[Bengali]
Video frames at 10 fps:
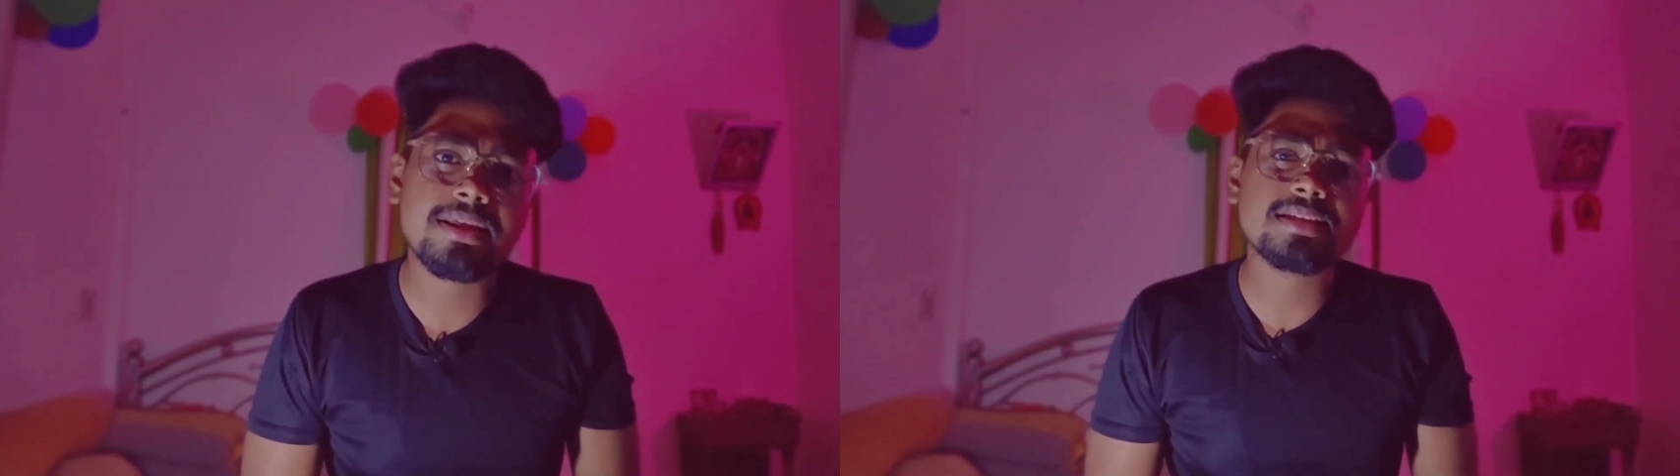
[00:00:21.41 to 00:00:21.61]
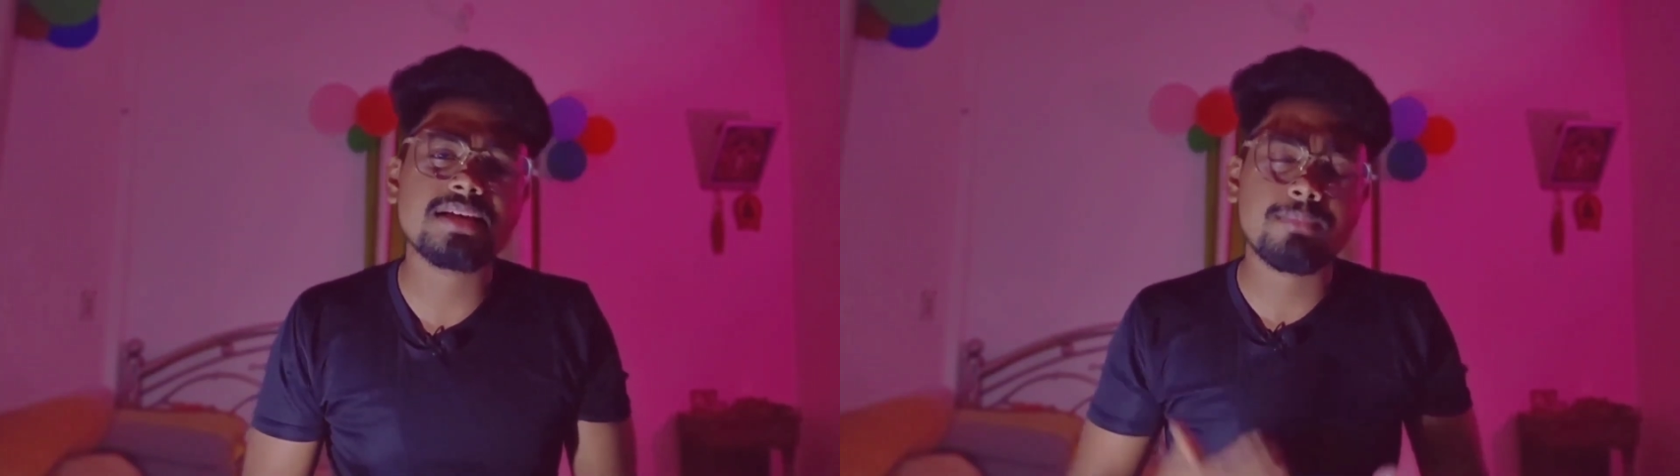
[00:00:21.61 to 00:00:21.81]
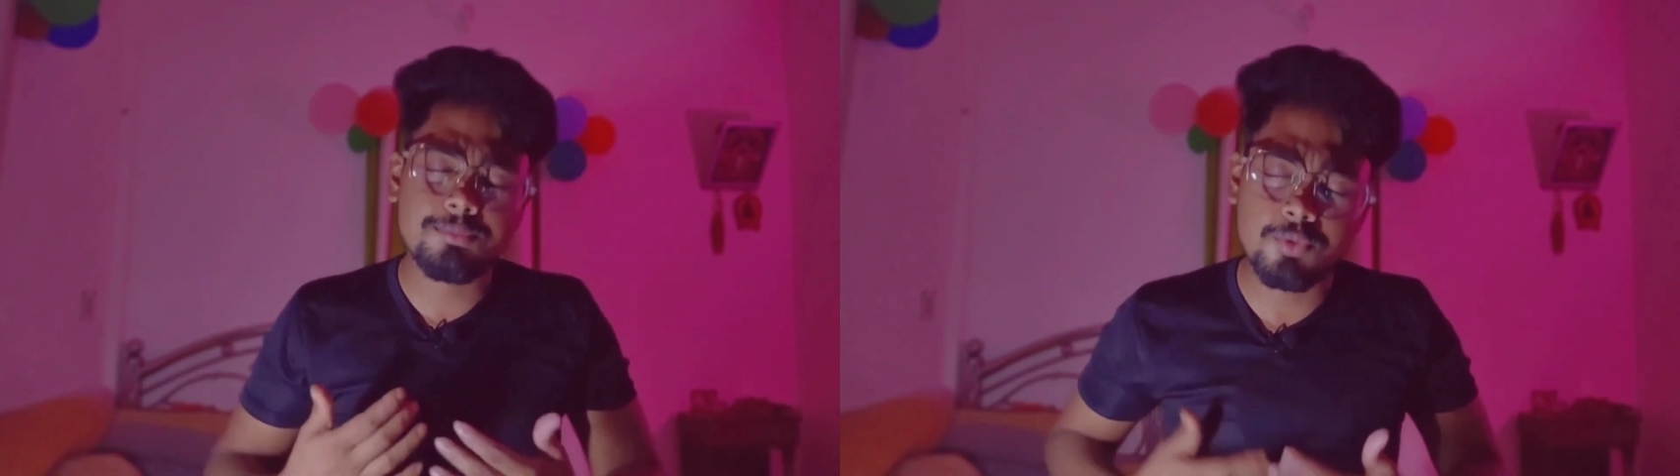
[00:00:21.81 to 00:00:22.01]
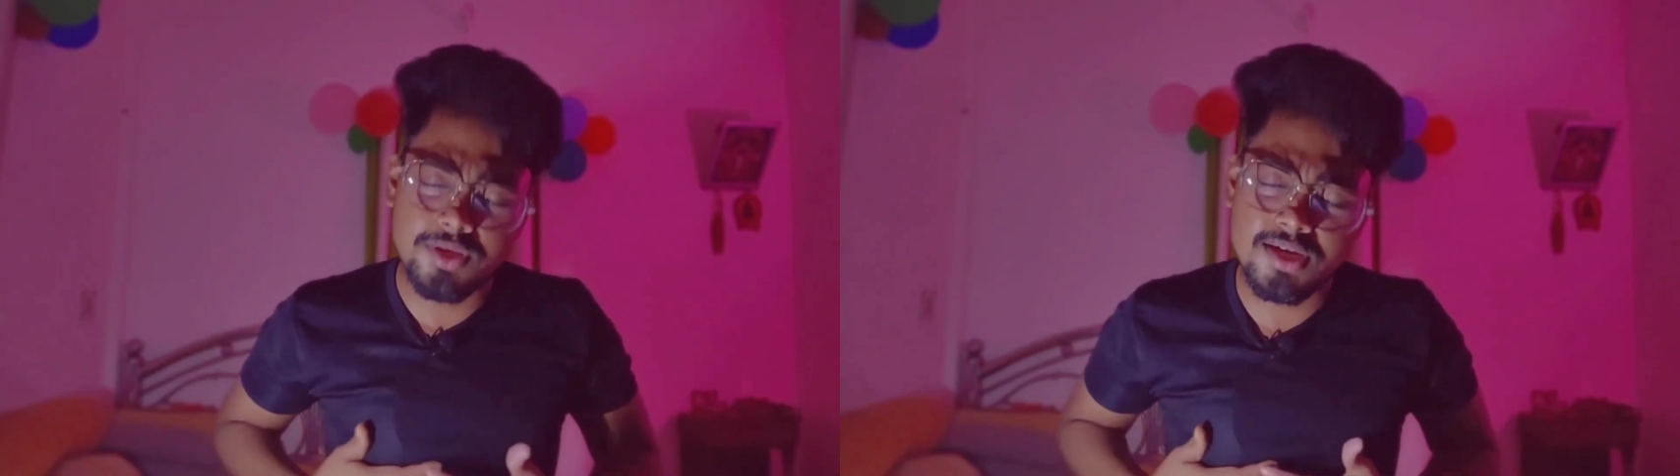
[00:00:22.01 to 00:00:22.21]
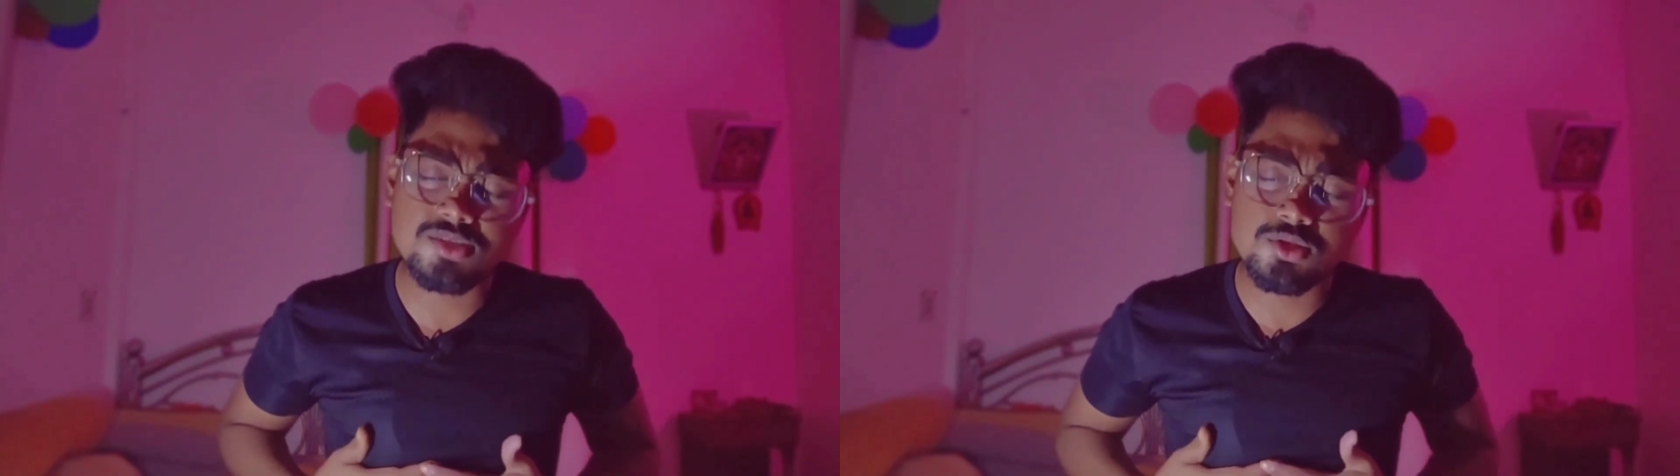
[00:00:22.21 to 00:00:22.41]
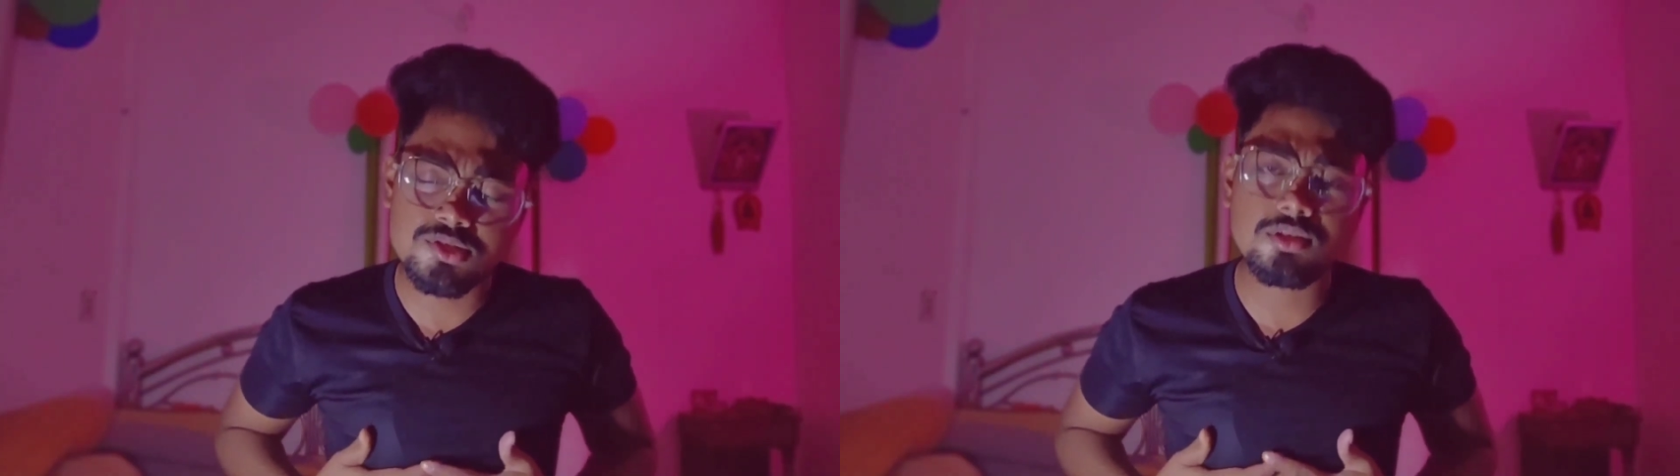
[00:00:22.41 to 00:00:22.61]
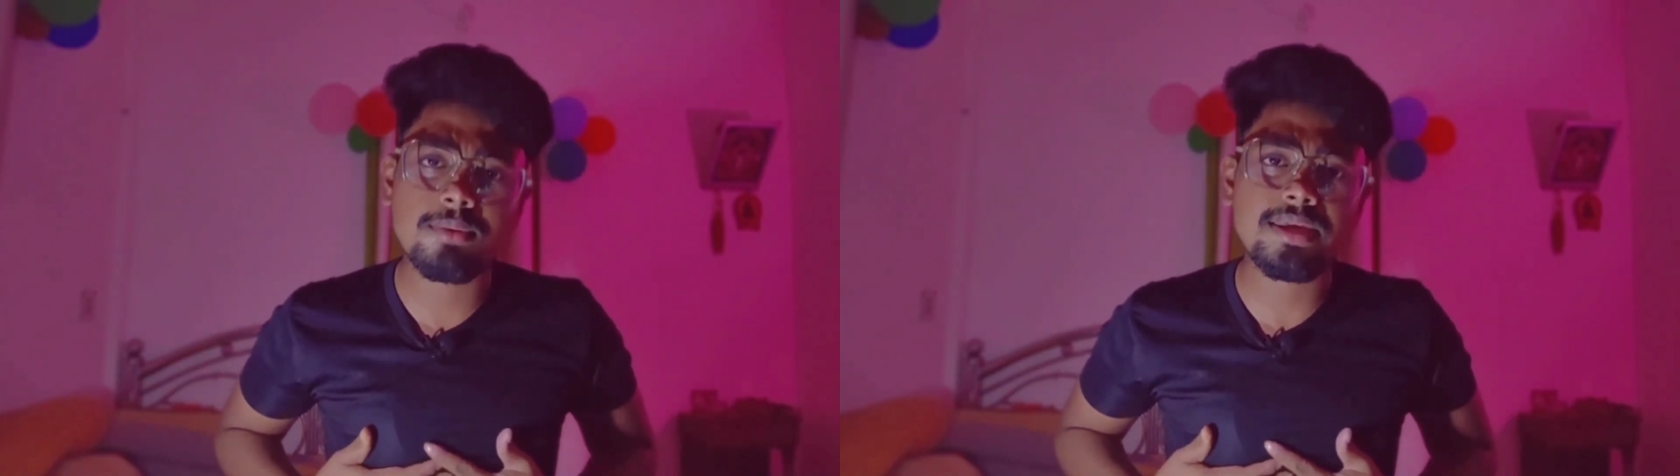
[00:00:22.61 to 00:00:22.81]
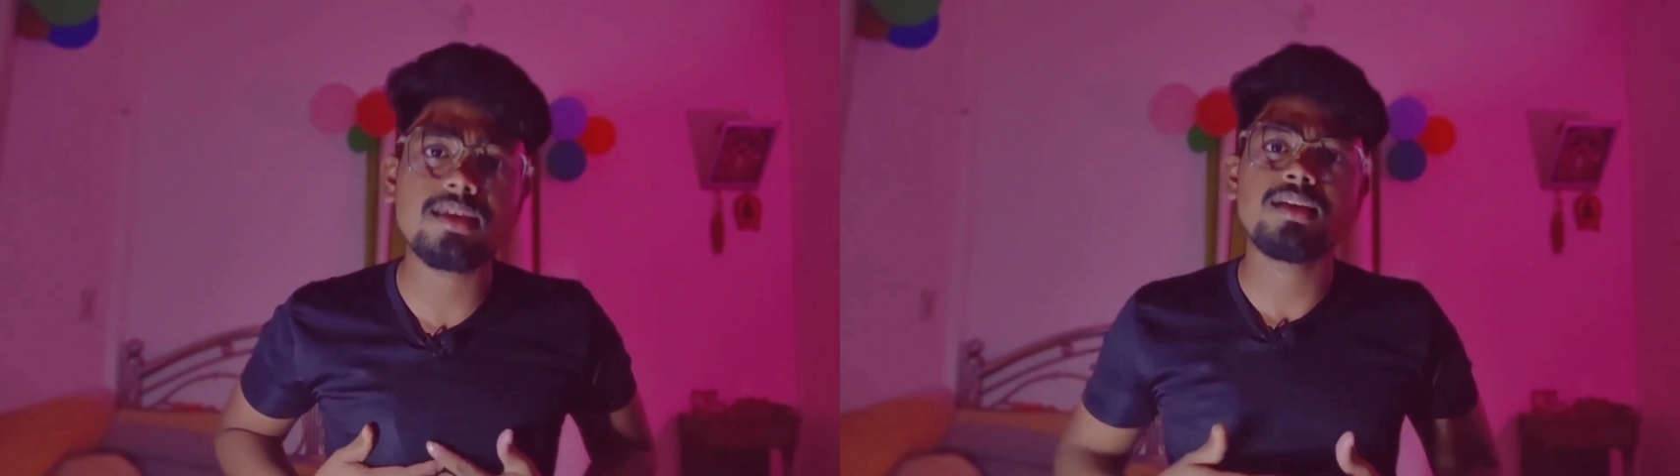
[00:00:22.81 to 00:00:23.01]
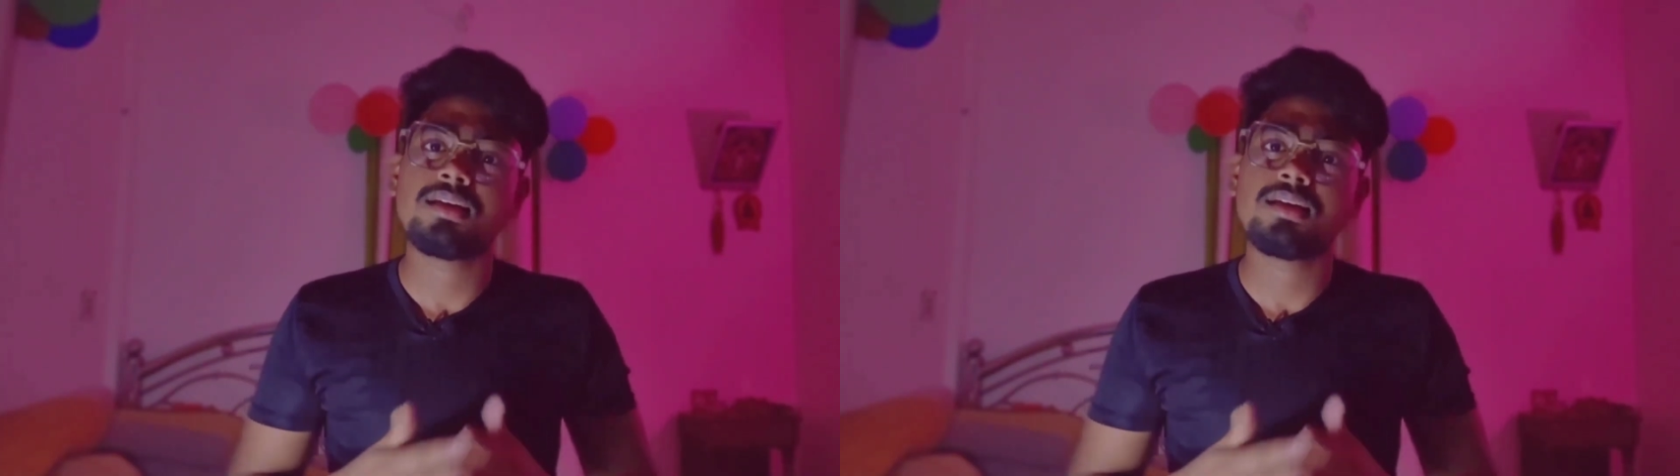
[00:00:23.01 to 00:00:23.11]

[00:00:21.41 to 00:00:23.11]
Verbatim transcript: পেরিয়ে গেছে আমার পরীক্ষা চলছিল ভাই